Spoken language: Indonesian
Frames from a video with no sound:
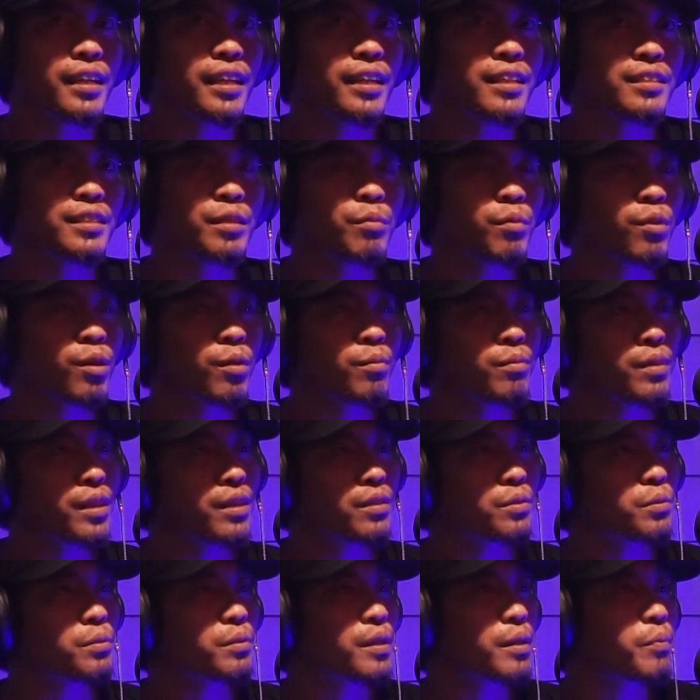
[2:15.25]
kan
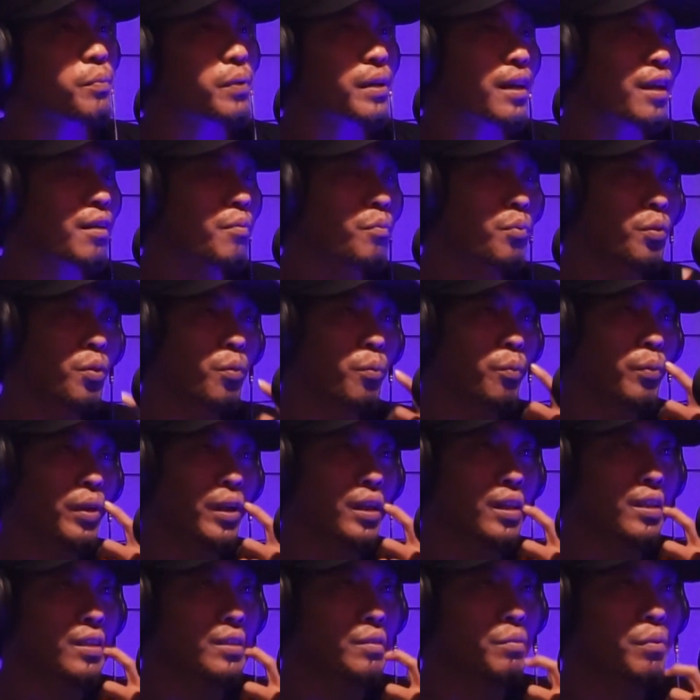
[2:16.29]
sebelumnya sudah pernah
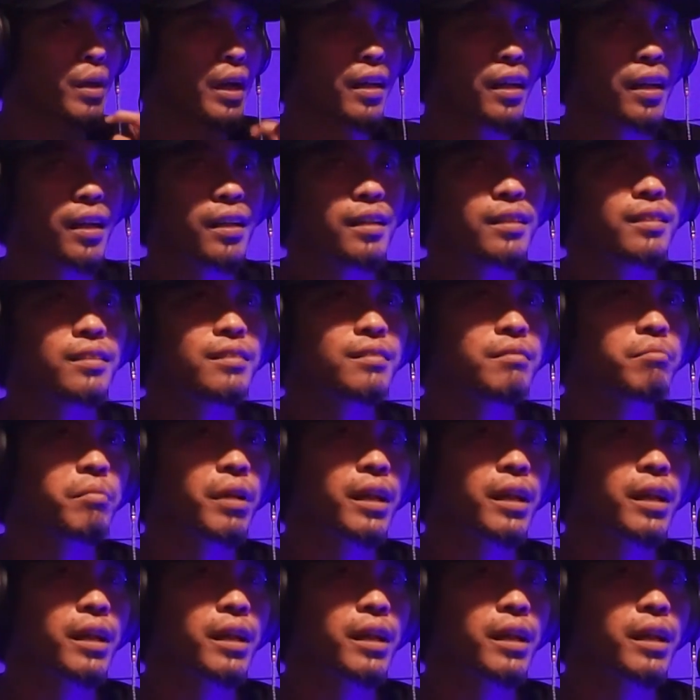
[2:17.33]
booming bahkan